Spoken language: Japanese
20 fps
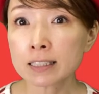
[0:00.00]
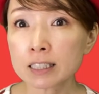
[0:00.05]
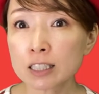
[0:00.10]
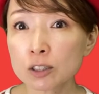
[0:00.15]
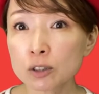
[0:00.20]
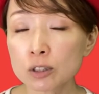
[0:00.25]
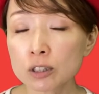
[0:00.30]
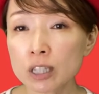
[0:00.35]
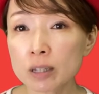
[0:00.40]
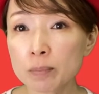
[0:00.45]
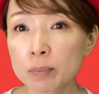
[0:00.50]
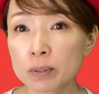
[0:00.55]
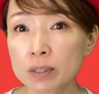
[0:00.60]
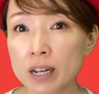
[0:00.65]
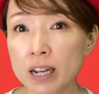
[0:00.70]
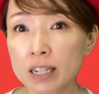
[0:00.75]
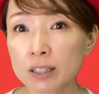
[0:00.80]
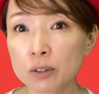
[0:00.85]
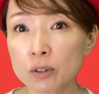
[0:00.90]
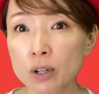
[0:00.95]
実で
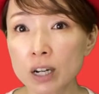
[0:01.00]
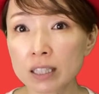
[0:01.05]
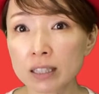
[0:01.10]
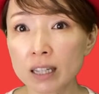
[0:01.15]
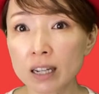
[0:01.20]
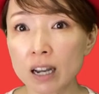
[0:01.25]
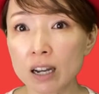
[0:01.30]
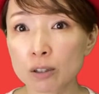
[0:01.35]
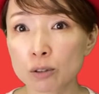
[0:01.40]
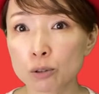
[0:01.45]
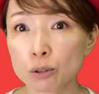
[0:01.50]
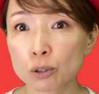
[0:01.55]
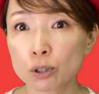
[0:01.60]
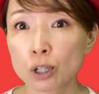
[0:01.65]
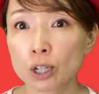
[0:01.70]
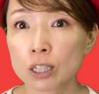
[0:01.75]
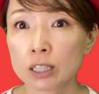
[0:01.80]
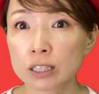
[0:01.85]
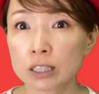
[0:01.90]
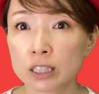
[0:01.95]
プライドが高く
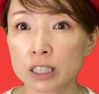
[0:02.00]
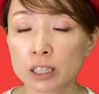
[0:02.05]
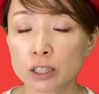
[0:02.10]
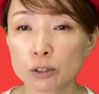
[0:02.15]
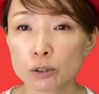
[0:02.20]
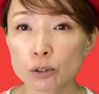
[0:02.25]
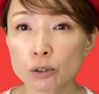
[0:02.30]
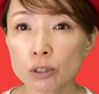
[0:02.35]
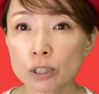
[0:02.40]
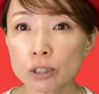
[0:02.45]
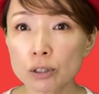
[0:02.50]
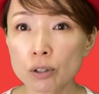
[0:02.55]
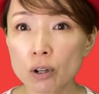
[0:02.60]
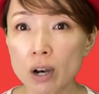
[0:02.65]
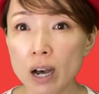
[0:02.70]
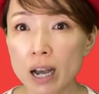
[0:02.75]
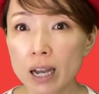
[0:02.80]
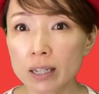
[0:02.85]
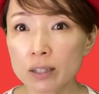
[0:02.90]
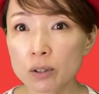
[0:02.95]
じっくりと
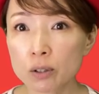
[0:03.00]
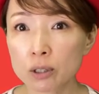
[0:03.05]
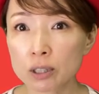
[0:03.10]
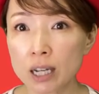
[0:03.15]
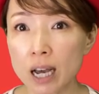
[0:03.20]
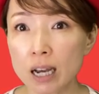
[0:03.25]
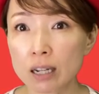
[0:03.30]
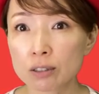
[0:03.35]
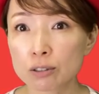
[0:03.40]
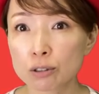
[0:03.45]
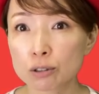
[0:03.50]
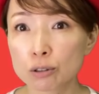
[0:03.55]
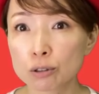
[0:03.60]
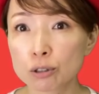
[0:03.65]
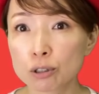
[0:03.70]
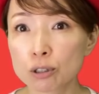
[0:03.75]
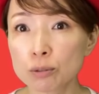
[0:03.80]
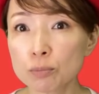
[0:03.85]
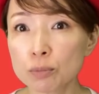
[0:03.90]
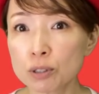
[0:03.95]
愛を
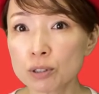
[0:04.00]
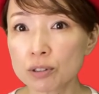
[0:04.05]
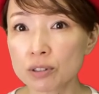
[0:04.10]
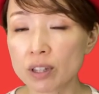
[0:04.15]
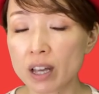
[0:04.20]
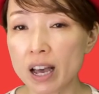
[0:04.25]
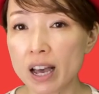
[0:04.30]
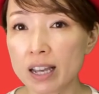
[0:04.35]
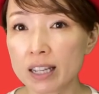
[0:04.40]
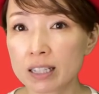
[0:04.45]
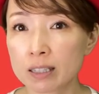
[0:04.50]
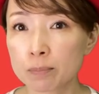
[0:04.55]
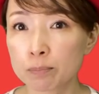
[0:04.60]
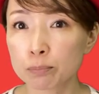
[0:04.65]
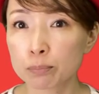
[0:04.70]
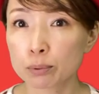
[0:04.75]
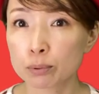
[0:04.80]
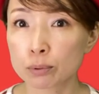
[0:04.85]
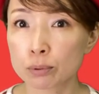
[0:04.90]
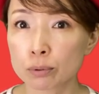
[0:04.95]
育む
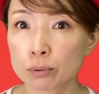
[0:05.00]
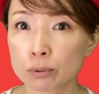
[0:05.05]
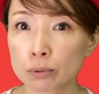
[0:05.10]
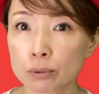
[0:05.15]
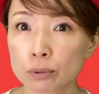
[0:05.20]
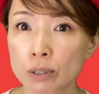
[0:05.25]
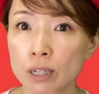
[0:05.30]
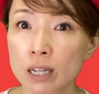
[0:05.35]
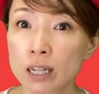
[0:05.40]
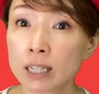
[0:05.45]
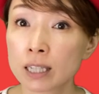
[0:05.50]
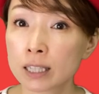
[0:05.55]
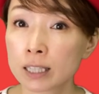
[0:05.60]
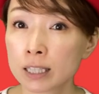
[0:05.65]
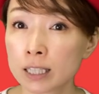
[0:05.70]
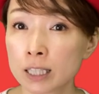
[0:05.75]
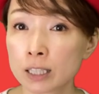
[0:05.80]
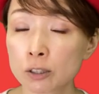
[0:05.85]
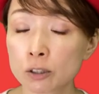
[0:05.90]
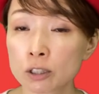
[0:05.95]
タイプ
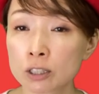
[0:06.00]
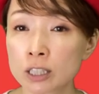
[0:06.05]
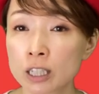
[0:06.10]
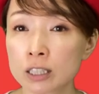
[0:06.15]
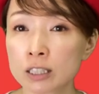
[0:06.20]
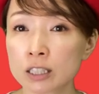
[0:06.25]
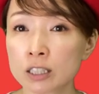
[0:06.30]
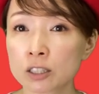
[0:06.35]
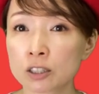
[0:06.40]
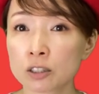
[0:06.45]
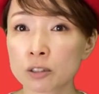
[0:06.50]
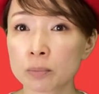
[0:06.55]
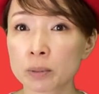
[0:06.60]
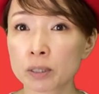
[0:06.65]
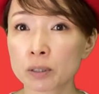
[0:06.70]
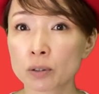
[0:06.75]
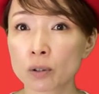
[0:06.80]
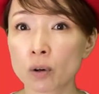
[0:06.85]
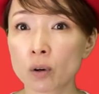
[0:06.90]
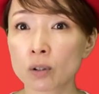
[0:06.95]
人差し指
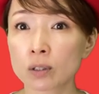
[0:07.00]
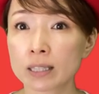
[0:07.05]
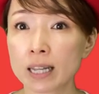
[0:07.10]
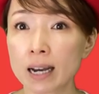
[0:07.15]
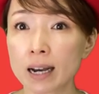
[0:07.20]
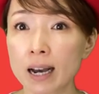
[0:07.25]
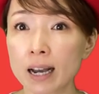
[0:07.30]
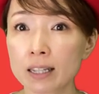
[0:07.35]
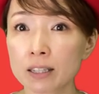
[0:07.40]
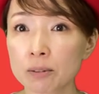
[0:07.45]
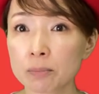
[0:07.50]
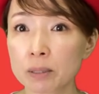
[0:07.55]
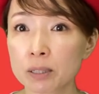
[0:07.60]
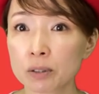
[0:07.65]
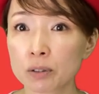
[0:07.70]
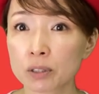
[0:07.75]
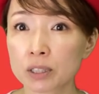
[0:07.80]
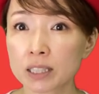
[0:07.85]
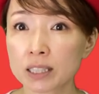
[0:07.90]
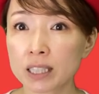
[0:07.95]
と中指
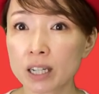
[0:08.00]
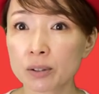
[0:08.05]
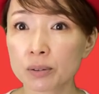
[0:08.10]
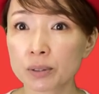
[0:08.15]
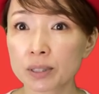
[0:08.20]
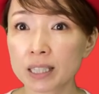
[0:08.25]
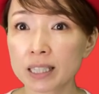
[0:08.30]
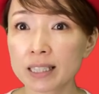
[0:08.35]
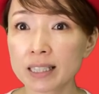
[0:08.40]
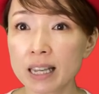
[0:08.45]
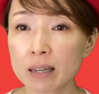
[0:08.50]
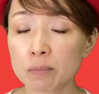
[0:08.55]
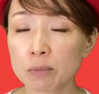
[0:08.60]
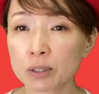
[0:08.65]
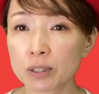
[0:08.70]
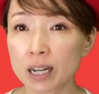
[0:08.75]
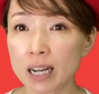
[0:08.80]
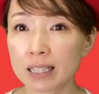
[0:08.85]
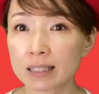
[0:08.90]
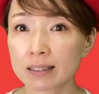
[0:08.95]
の下付近へ
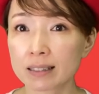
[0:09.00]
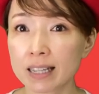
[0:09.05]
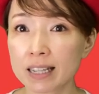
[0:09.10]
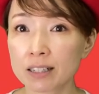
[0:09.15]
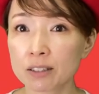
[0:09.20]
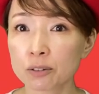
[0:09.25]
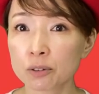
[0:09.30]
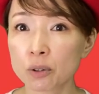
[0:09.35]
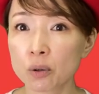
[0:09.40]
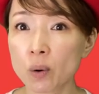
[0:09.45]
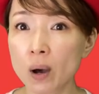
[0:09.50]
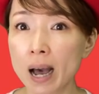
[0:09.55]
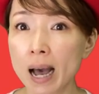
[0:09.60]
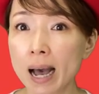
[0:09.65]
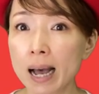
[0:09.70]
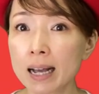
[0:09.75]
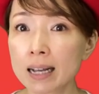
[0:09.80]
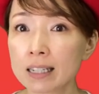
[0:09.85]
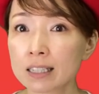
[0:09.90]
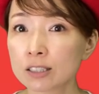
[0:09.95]
向かっているの
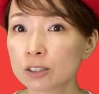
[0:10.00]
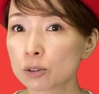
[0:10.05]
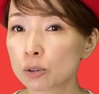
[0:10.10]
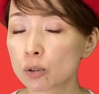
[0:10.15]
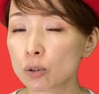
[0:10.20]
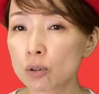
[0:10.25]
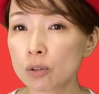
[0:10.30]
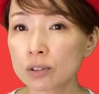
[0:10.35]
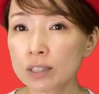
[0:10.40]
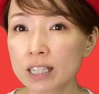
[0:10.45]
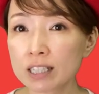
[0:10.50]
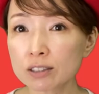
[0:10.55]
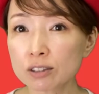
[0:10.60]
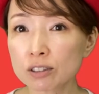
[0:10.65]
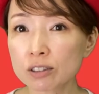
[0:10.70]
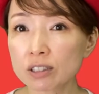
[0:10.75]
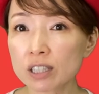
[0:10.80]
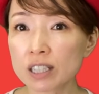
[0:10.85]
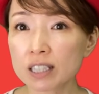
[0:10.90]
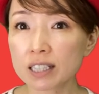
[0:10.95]
は情熱
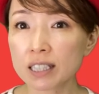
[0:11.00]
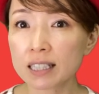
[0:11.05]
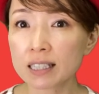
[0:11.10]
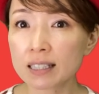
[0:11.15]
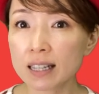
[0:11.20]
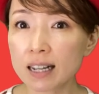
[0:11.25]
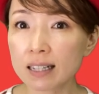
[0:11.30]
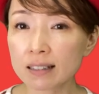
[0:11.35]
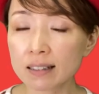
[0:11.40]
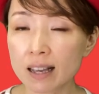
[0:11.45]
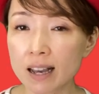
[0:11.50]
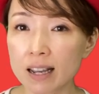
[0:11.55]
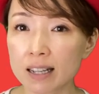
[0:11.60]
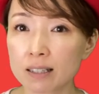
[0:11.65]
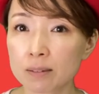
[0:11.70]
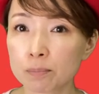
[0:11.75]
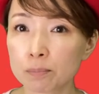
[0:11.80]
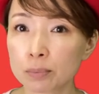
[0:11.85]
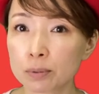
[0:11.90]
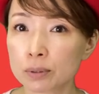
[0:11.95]
的なタイプ